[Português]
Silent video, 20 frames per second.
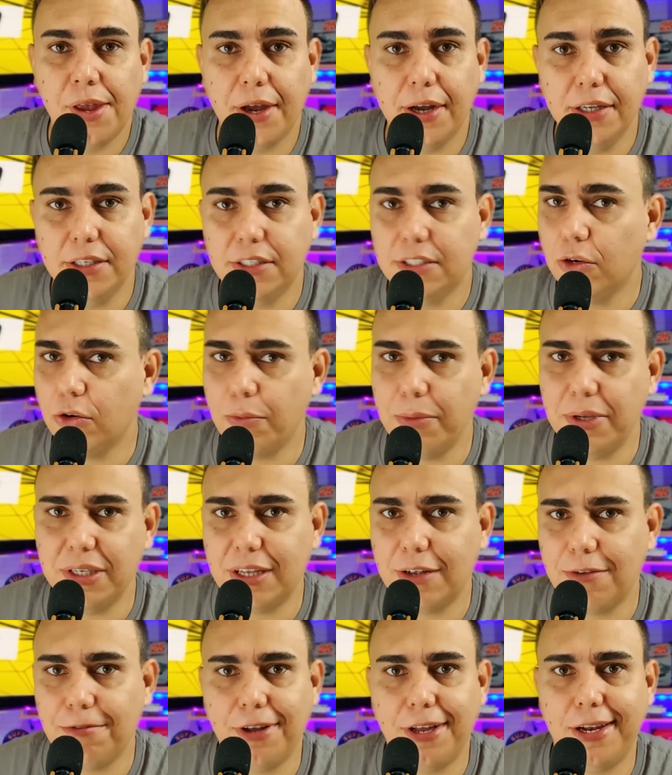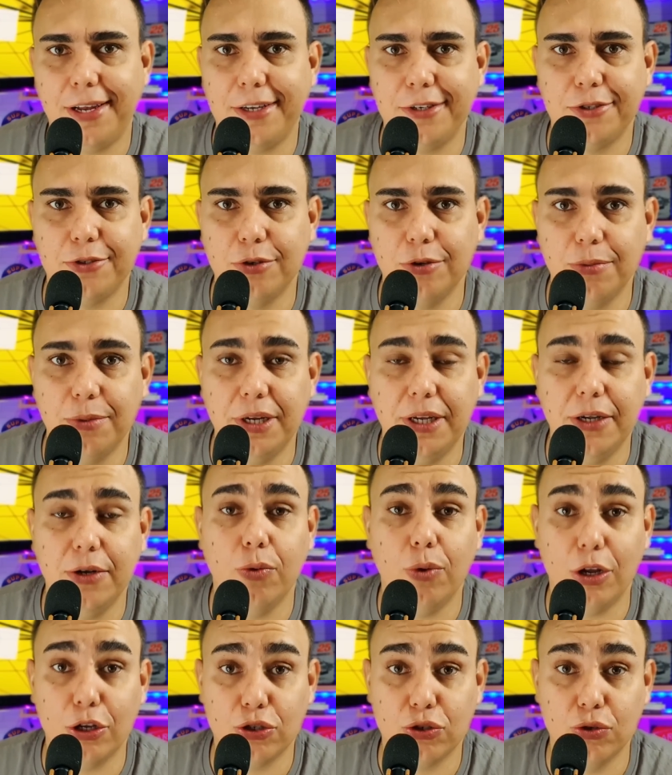Antes de eu começar a falar sobre
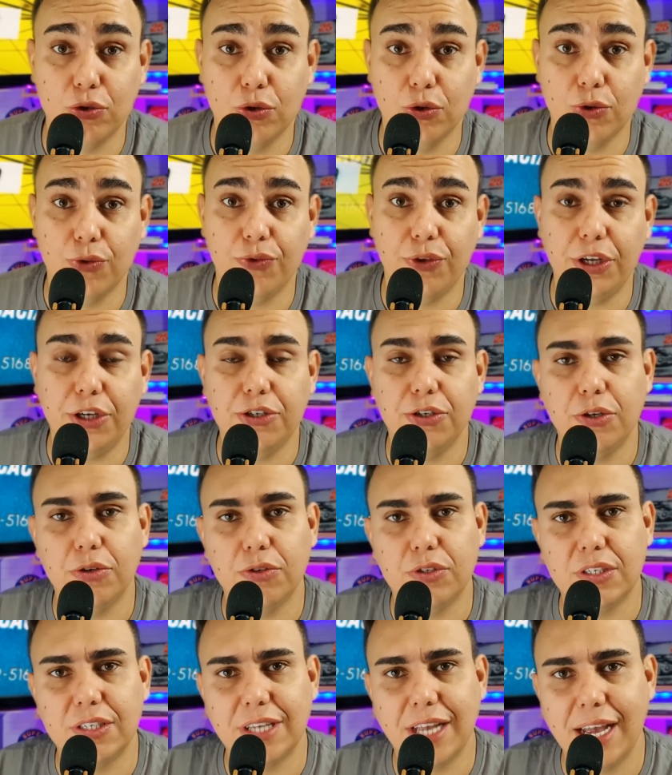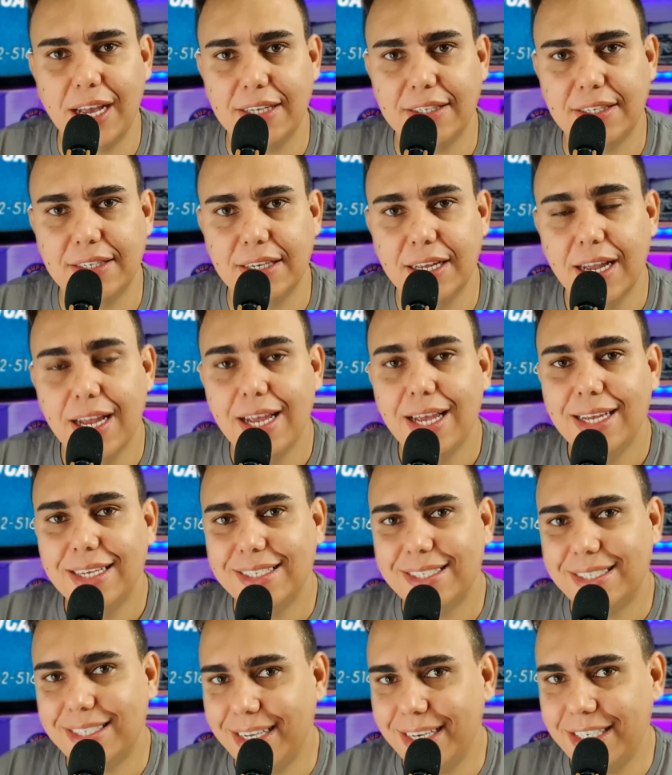o assunto do vídeo, não se esquece,
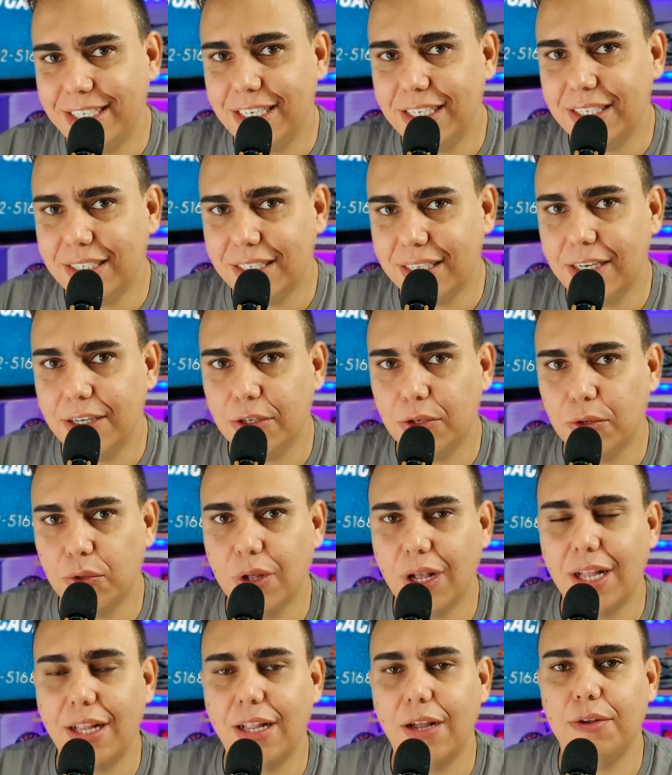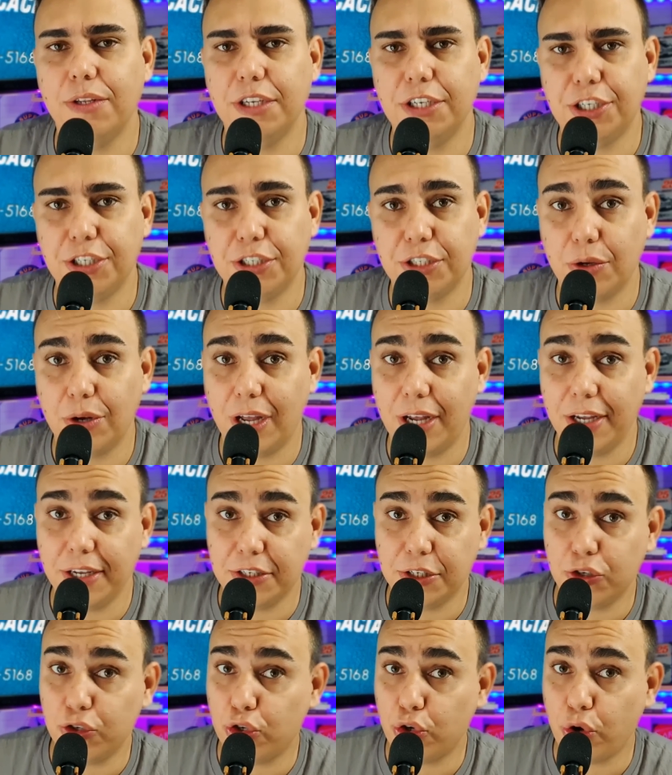seja inscrito no canal, deixa seu like,
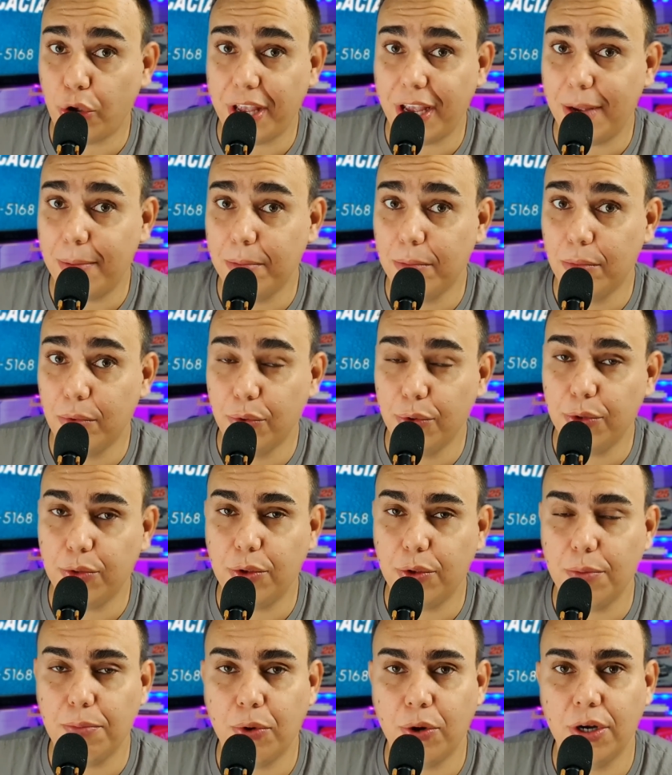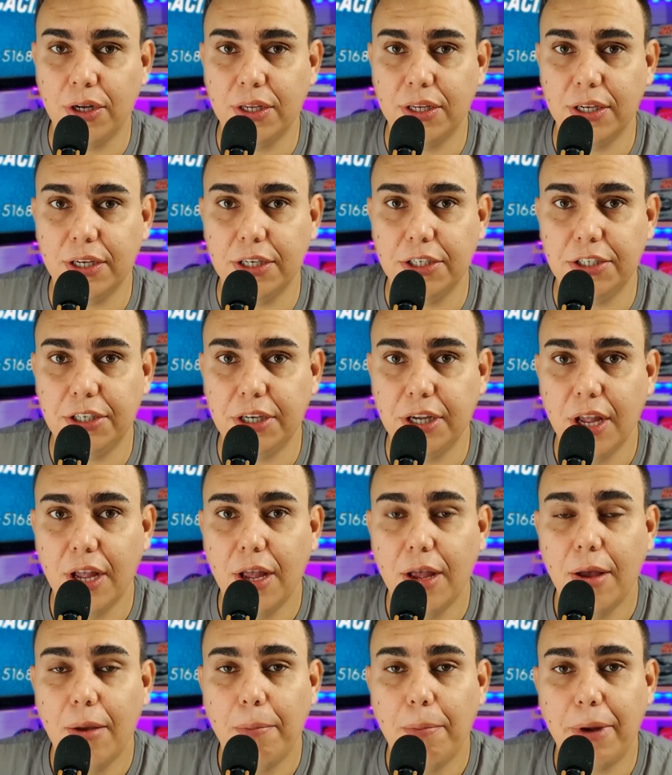seu joinha é muito importante
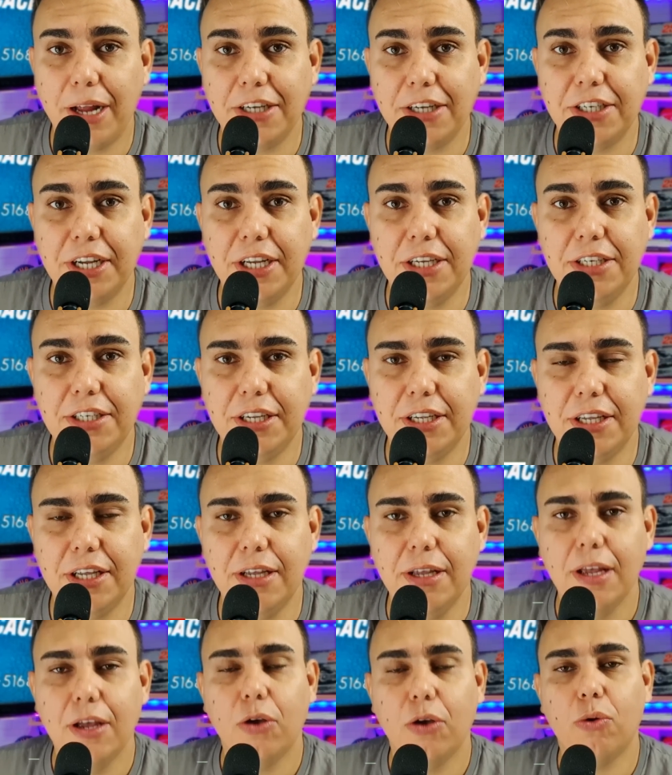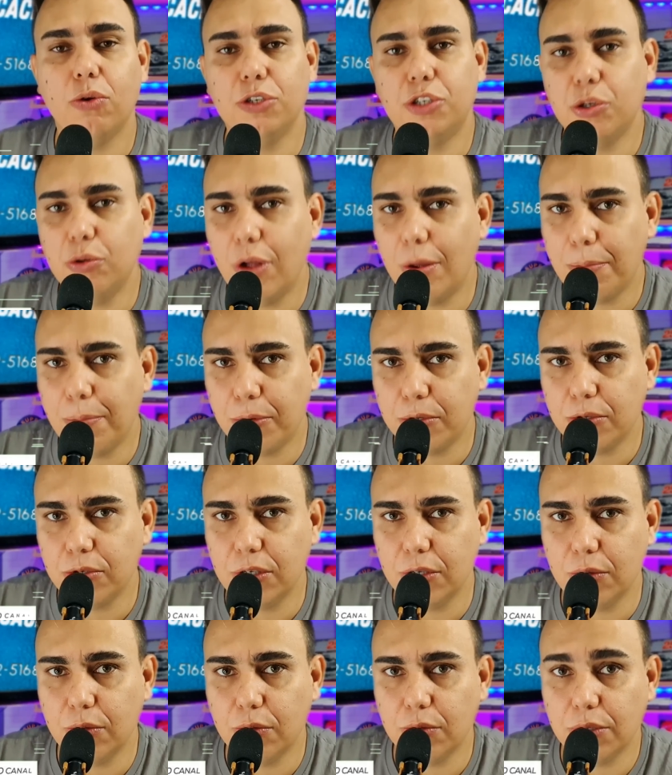pra gente aqui continuar
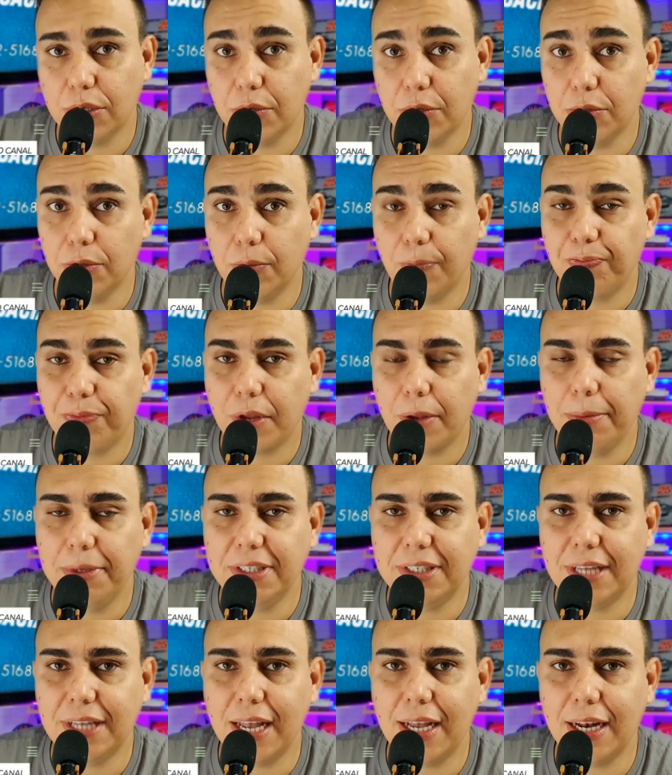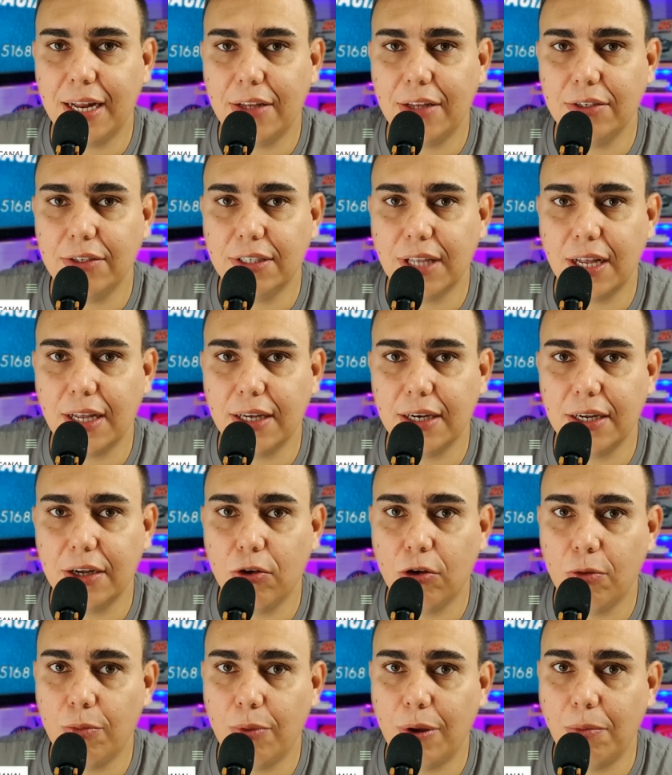produzindo conteúdo. Me segue lá no Instagram,
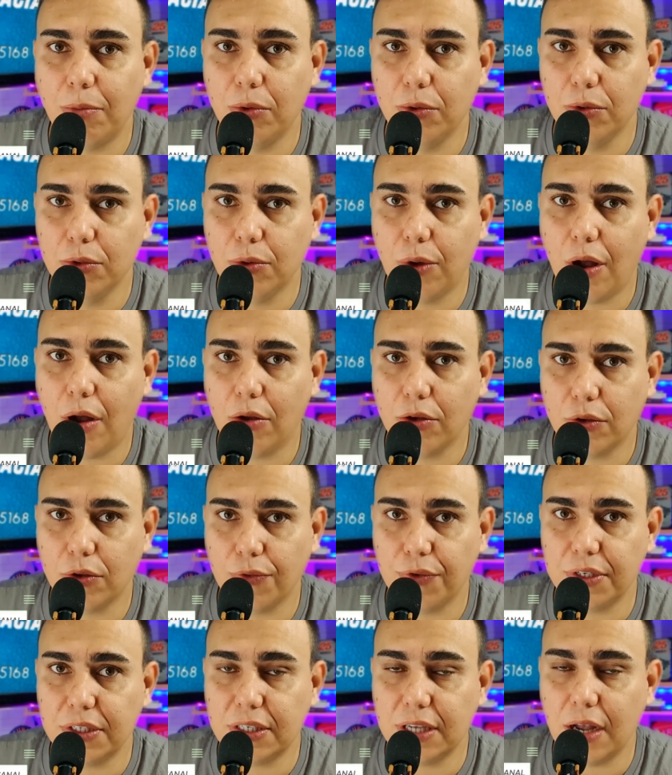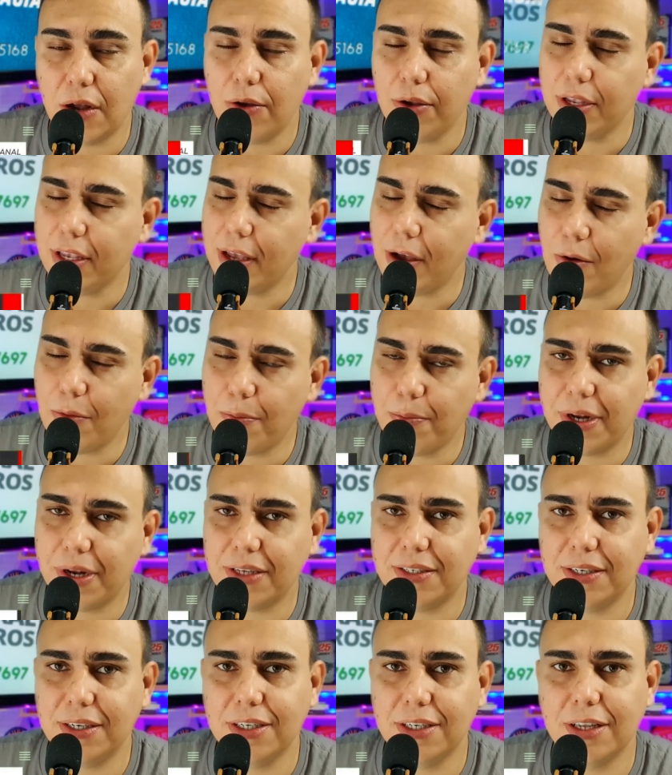@mundoaltooficial, que é um
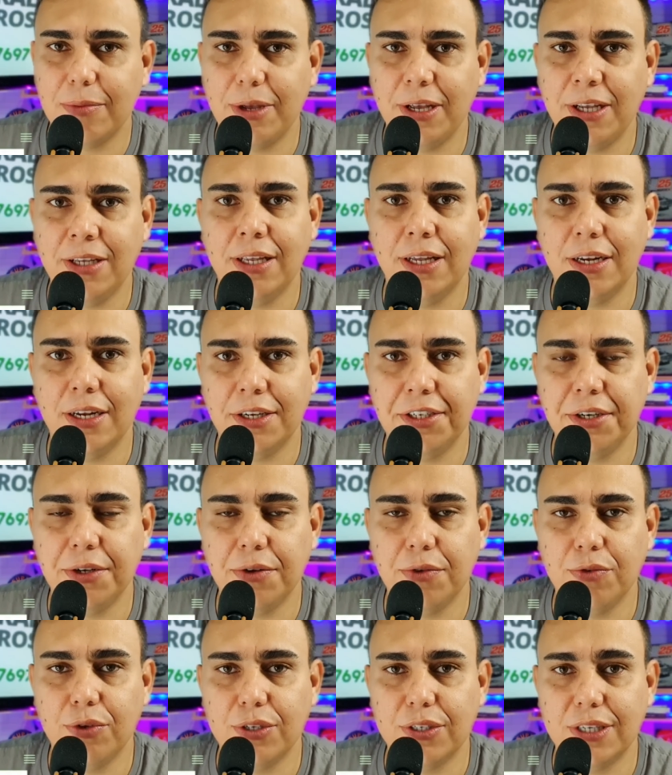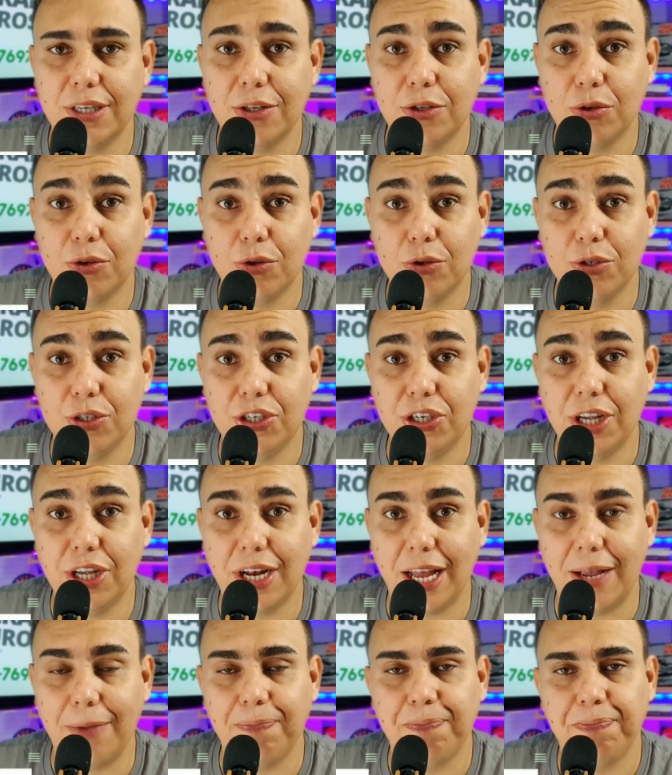prazer também interagir com você todo dia
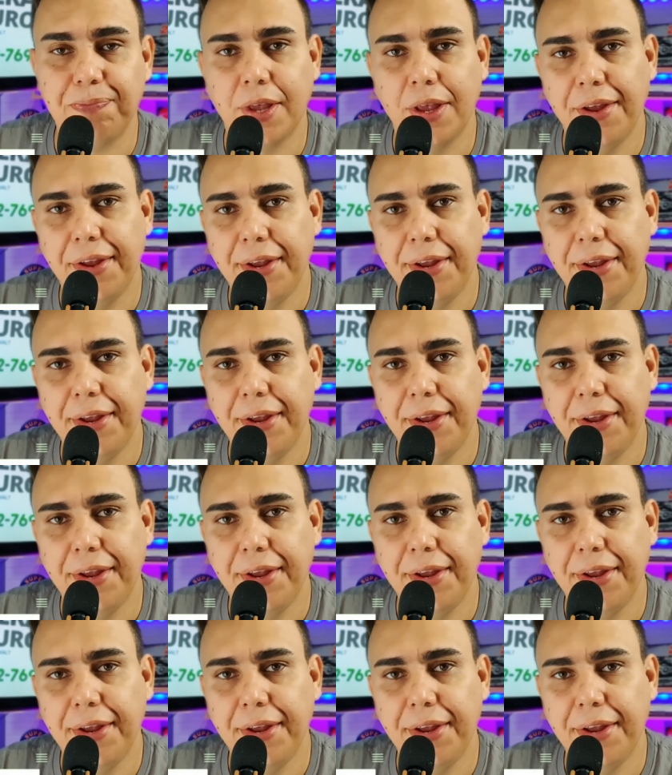lá.